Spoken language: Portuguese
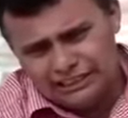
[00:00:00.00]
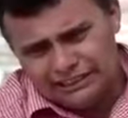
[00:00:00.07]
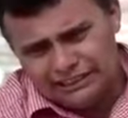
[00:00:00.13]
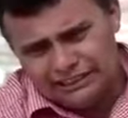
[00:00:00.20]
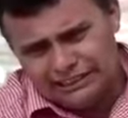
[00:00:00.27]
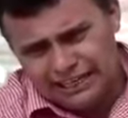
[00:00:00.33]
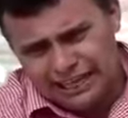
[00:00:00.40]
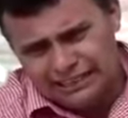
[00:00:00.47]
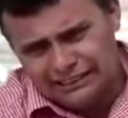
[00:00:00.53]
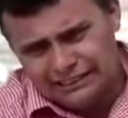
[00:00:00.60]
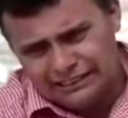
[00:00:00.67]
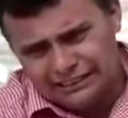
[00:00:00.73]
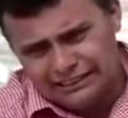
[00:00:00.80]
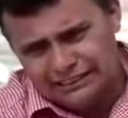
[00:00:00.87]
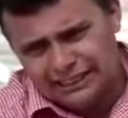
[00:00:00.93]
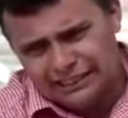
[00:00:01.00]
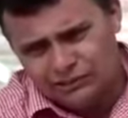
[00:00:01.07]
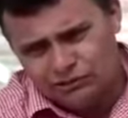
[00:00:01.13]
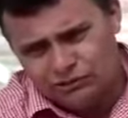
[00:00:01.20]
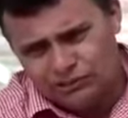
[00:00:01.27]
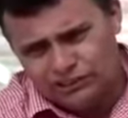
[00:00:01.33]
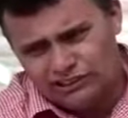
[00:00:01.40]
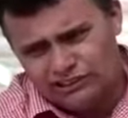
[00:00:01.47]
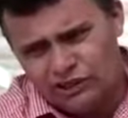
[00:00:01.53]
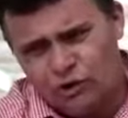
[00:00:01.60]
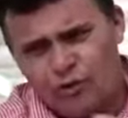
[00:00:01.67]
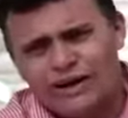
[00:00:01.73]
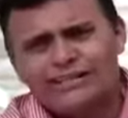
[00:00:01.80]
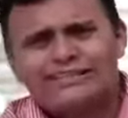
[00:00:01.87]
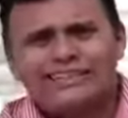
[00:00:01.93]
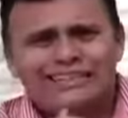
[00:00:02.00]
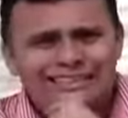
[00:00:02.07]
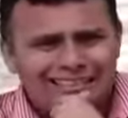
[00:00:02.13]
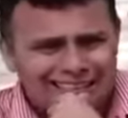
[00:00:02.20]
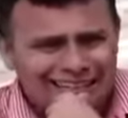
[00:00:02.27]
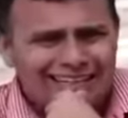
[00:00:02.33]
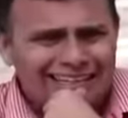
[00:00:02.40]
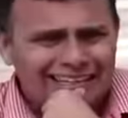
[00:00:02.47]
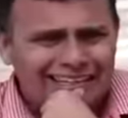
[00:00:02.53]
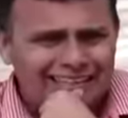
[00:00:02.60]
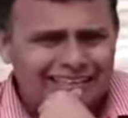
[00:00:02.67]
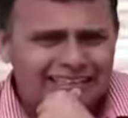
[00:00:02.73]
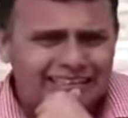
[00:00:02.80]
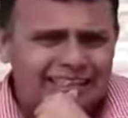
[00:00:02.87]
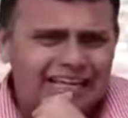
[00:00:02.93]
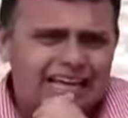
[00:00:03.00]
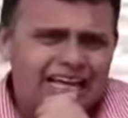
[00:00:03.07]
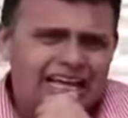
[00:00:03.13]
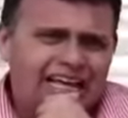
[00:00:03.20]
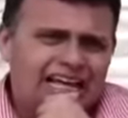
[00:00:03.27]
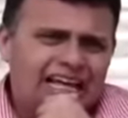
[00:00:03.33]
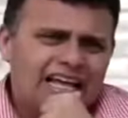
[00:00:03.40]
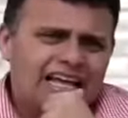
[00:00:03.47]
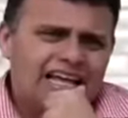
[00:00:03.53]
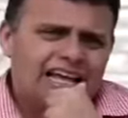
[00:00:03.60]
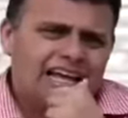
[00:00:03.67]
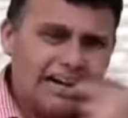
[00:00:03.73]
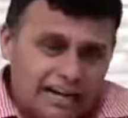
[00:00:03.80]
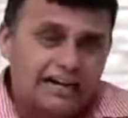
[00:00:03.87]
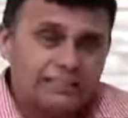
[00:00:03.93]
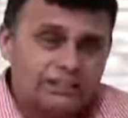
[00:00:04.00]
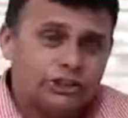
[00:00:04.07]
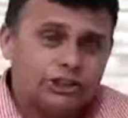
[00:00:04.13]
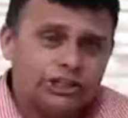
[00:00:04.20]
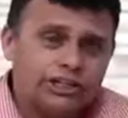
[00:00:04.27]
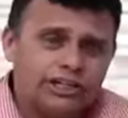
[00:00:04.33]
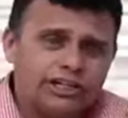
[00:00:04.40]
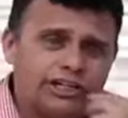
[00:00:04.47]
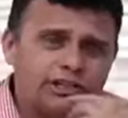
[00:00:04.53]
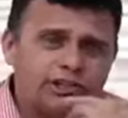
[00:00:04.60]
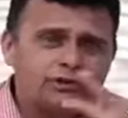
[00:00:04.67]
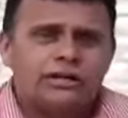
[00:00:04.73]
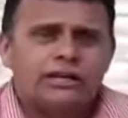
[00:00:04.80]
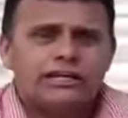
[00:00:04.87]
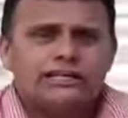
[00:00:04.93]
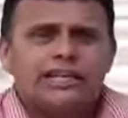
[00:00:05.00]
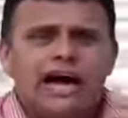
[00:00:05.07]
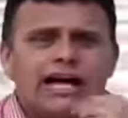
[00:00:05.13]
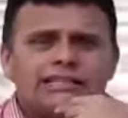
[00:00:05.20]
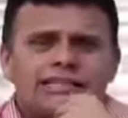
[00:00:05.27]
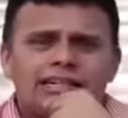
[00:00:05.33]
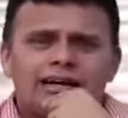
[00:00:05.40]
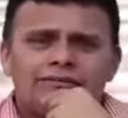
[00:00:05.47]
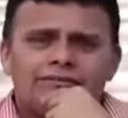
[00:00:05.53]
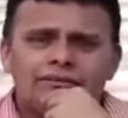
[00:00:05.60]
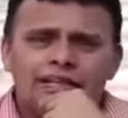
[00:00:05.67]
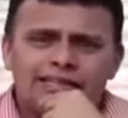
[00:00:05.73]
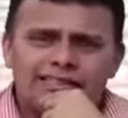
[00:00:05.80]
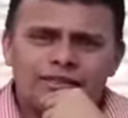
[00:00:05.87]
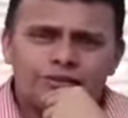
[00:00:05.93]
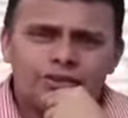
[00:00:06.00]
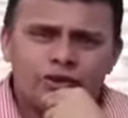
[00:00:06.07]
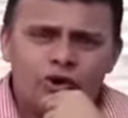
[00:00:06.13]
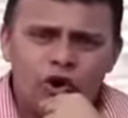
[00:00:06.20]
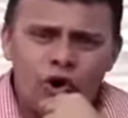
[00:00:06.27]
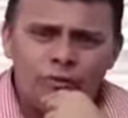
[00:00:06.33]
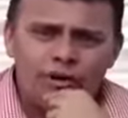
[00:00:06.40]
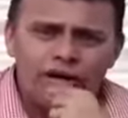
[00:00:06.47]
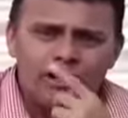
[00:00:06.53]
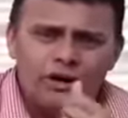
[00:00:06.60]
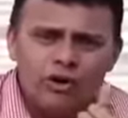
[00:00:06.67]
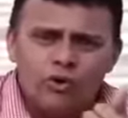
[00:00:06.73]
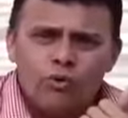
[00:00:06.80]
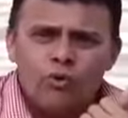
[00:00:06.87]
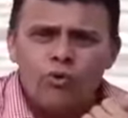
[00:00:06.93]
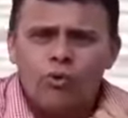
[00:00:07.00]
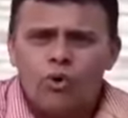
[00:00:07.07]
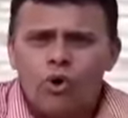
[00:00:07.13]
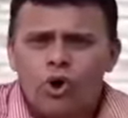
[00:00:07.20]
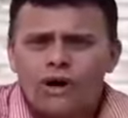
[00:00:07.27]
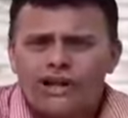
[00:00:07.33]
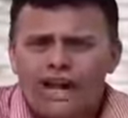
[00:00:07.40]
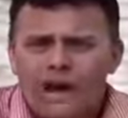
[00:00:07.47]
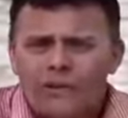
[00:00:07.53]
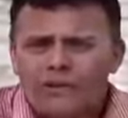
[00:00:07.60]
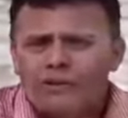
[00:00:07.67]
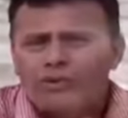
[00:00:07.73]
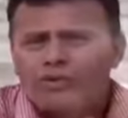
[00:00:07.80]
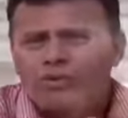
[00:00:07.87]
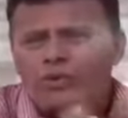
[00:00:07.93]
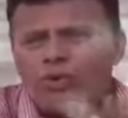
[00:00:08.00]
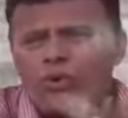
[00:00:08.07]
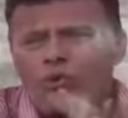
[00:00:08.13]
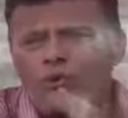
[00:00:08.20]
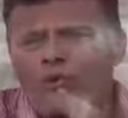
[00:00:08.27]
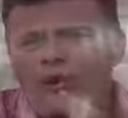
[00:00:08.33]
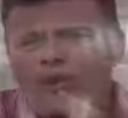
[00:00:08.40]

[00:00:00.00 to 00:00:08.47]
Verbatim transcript: 753 antes de Cristo, data da fundação de Roma, um coral entoou um